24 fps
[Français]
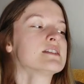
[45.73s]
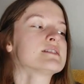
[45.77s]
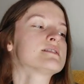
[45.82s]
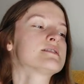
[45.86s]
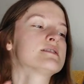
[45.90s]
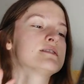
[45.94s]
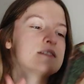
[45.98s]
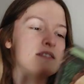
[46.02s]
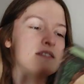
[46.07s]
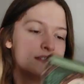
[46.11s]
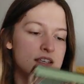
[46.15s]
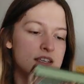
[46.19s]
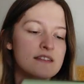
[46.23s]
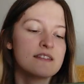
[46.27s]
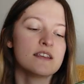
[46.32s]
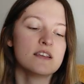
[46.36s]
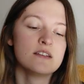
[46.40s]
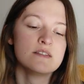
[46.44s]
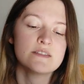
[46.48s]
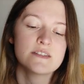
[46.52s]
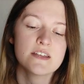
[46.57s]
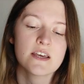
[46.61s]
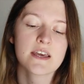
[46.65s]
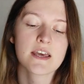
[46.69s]

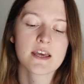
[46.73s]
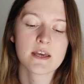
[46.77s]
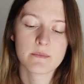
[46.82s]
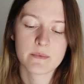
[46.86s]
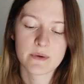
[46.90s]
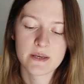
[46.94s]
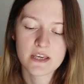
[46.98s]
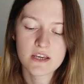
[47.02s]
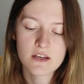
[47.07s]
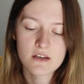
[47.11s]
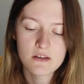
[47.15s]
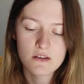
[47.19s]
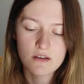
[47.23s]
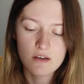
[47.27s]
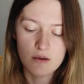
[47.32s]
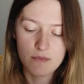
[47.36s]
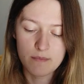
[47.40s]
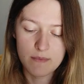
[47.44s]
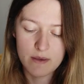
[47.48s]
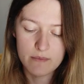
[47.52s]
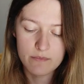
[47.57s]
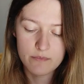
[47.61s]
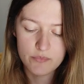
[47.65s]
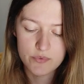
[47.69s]
C'était une sacrée brique
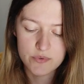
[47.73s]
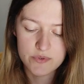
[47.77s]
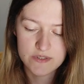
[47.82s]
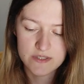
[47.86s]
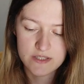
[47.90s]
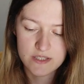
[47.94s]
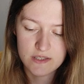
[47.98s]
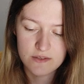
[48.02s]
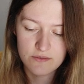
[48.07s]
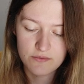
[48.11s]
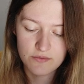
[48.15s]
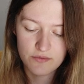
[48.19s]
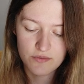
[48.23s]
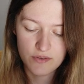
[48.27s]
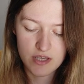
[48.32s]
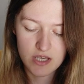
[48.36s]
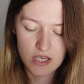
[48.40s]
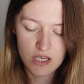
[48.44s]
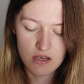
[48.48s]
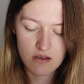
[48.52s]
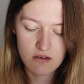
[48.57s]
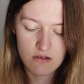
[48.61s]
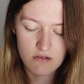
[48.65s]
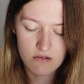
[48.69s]
quand même puisqu'il
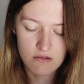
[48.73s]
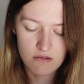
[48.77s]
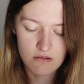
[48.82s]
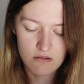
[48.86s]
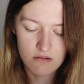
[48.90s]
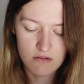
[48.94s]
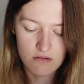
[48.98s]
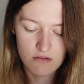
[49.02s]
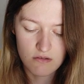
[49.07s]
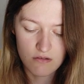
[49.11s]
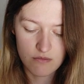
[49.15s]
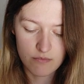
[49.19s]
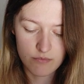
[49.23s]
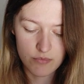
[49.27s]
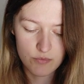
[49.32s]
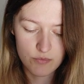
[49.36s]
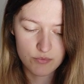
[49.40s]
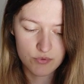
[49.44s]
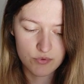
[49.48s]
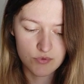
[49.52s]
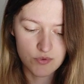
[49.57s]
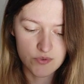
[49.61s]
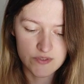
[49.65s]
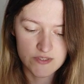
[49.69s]
fait un peu
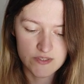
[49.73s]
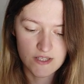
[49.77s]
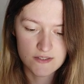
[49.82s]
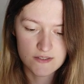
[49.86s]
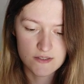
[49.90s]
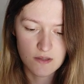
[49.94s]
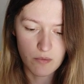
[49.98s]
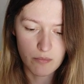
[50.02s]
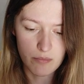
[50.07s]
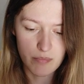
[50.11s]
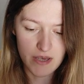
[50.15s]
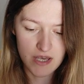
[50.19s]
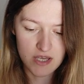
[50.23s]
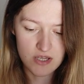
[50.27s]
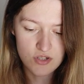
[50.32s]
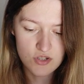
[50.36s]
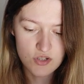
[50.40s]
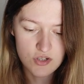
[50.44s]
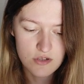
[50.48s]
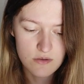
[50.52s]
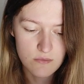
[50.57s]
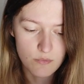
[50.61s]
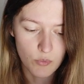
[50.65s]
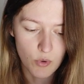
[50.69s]
plus de 500
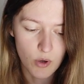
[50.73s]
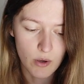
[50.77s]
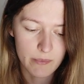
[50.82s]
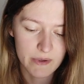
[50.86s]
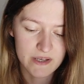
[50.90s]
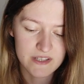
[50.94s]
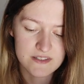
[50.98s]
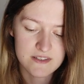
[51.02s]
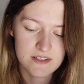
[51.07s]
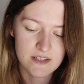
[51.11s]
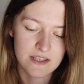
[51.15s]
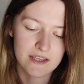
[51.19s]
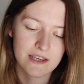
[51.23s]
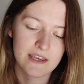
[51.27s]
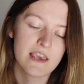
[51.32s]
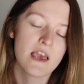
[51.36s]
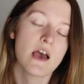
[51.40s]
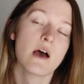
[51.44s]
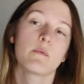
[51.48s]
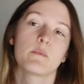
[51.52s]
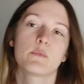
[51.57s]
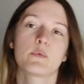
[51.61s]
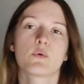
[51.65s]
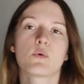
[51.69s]
pages. Bon après c'est
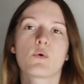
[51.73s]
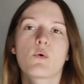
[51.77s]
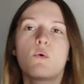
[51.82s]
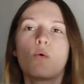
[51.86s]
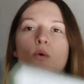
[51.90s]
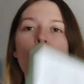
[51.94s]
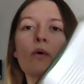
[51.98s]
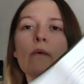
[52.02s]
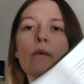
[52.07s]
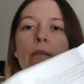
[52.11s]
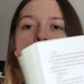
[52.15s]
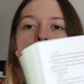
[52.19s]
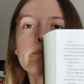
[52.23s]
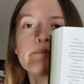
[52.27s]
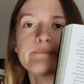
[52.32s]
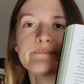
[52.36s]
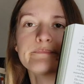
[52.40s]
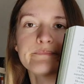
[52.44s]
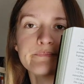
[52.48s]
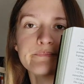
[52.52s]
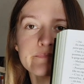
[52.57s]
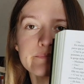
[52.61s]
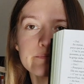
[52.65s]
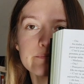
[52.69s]
écrit un peu gros,
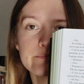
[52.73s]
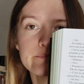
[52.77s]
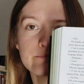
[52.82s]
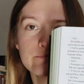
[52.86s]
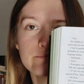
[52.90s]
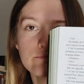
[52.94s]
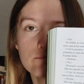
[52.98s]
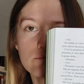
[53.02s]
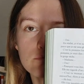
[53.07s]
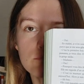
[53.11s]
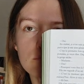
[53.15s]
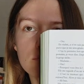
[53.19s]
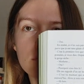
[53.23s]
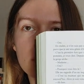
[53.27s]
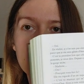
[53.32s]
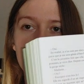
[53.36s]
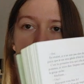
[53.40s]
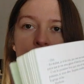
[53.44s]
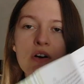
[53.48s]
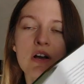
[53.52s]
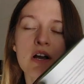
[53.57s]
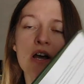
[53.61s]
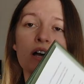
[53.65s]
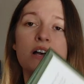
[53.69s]

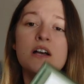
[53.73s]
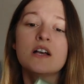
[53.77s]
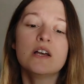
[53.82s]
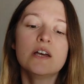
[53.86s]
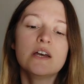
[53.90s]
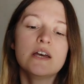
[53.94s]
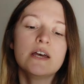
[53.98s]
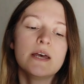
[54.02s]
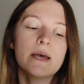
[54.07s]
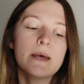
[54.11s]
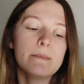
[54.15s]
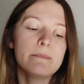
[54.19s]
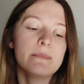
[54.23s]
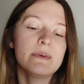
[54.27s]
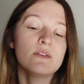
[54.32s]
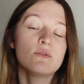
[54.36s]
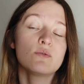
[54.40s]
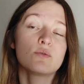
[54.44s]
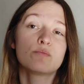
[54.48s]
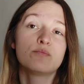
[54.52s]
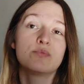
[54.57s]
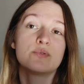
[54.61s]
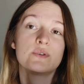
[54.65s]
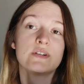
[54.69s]
voilà. Mais
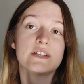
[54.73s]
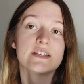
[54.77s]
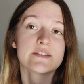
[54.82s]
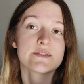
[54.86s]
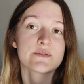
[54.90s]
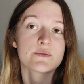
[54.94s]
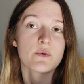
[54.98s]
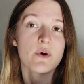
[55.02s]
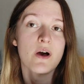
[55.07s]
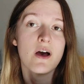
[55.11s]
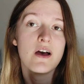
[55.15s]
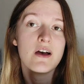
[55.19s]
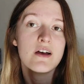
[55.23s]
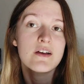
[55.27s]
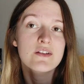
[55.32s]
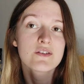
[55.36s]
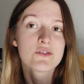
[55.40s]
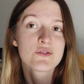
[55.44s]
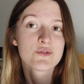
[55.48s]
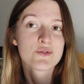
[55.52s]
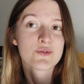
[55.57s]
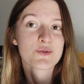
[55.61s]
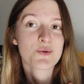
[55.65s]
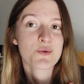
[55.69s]
donc, pour l'histoire,
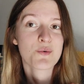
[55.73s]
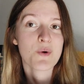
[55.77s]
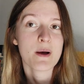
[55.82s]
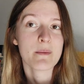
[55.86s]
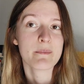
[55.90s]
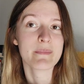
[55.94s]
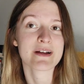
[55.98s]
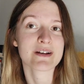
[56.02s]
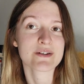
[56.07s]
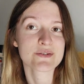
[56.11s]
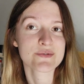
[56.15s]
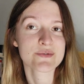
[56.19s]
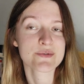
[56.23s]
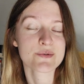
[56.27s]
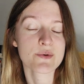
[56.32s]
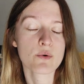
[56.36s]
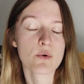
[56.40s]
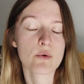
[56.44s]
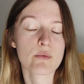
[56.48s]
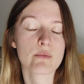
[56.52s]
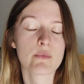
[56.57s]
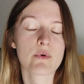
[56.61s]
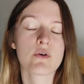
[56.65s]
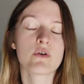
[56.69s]
de quoi parle ce
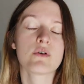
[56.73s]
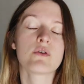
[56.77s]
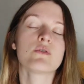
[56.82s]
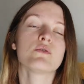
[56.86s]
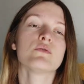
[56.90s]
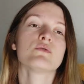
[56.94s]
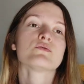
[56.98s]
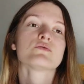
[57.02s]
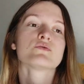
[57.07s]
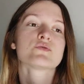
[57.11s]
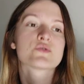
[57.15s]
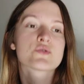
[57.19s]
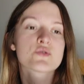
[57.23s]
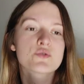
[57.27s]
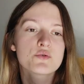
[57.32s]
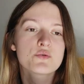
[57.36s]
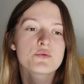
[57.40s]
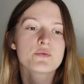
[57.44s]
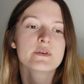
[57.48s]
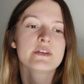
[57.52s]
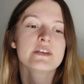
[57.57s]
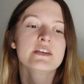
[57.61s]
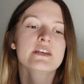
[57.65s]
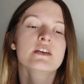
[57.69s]
roman On
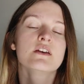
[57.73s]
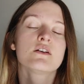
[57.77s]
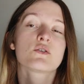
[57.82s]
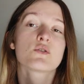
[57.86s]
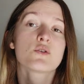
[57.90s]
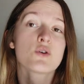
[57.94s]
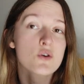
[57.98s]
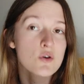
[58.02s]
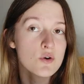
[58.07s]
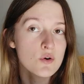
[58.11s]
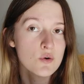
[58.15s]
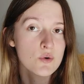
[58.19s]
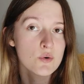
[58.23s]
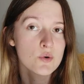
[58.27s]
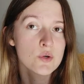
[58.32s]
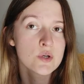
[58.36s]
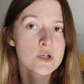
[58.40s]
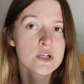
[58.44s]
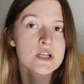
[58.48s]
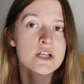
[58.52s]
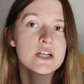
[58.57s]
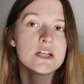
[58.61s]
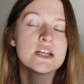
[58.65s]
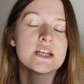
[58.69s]
suit
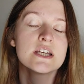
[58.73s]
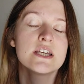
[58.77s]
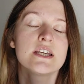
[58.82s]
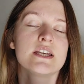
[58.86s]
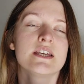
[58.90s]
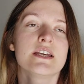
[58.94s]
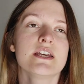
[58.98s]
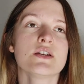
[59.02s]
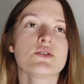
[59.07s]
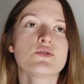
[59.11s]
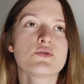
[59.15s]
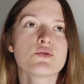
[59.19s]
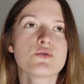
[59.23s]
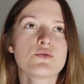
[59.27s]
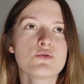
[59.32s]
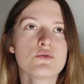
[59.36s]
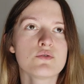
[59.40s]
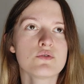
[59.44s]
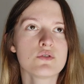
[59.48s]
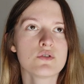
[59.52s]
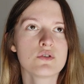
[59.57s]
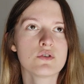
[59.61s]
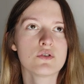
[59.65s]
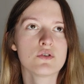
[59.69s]
Kokoro, qui est
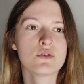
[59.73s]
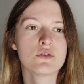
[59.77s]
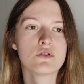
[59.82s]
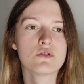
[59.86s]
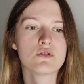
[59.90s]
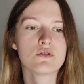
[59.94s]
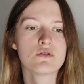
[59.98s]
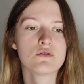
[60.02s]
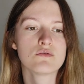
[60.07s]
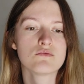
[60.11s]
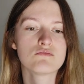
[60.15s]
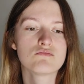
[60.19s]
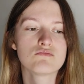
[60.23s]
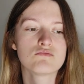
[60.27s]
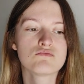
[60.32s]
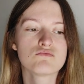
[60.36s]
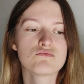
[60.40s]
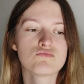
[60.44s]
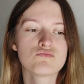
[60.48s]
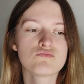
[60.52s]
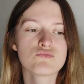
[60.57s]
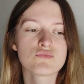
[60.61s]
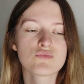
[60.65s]
une euh,